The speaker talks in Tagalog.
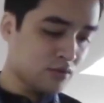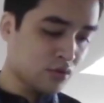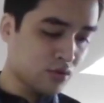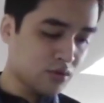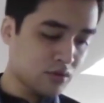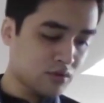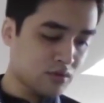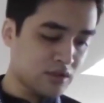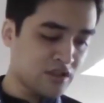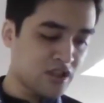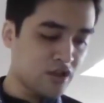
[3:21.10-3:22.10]
kung
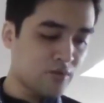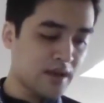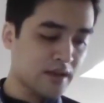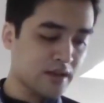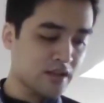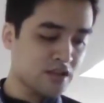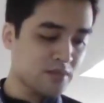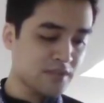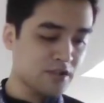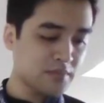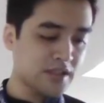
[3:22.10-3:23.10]
hindi dumarating sa
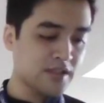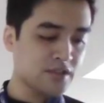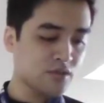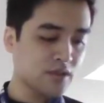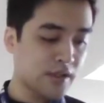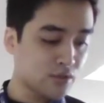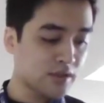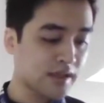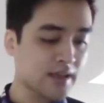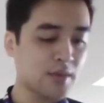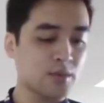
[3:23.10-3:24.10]
Pilipinas yung ganun
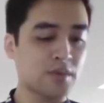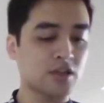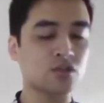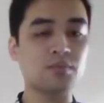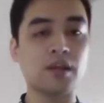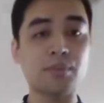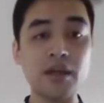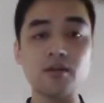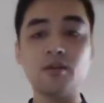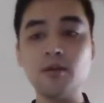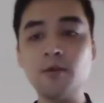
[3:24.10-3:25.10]
karami pang supply.
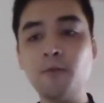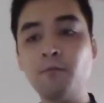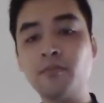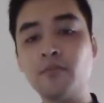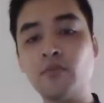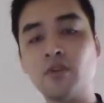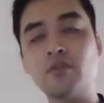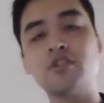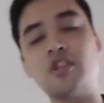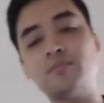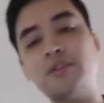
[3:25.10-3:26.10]
Pero,
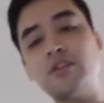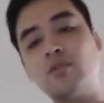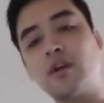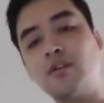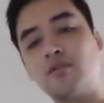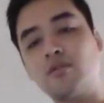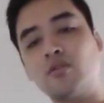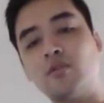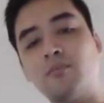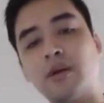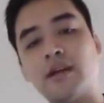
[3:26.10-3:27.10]
isipin nyo ngayon,
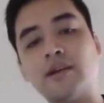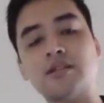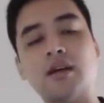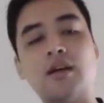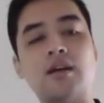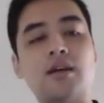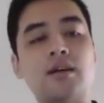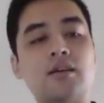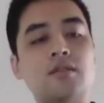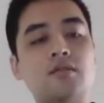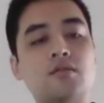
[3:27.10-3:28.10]
kumpara sa
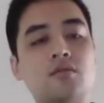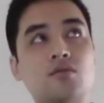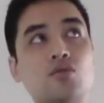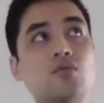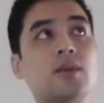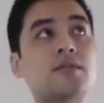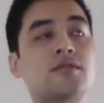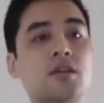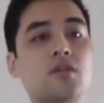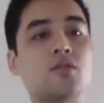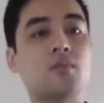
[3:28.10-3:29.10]
2 months
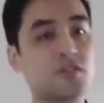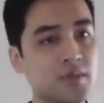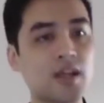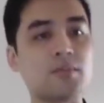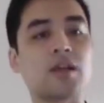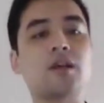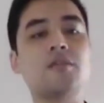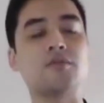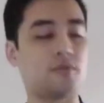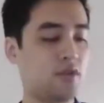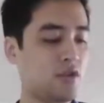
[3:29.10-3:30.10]
ago, mas marami
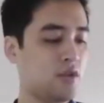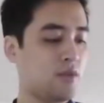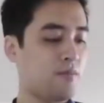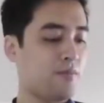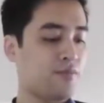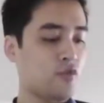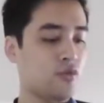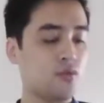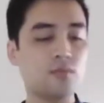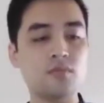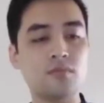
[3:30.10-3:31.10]
ngayon.
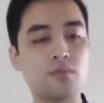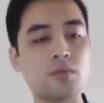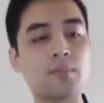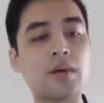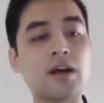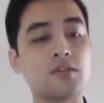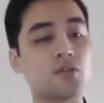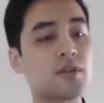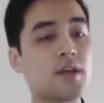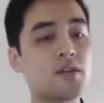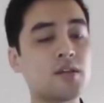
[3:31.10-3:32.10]
Pumapalo
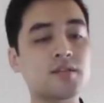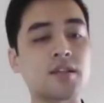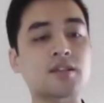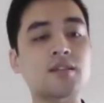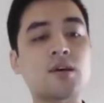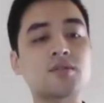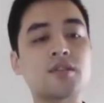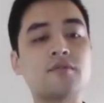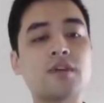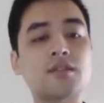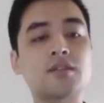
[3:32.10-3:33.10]
tayo ng
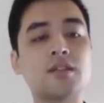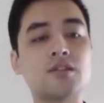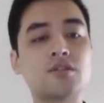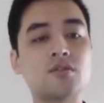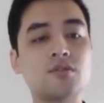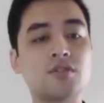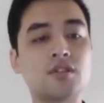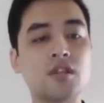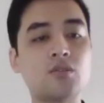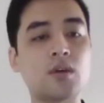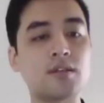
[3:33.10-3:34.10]
6,000 vaccinations
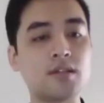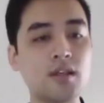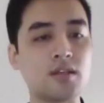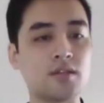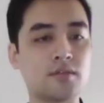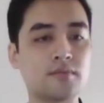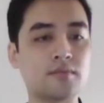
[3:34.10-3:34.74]
in one day.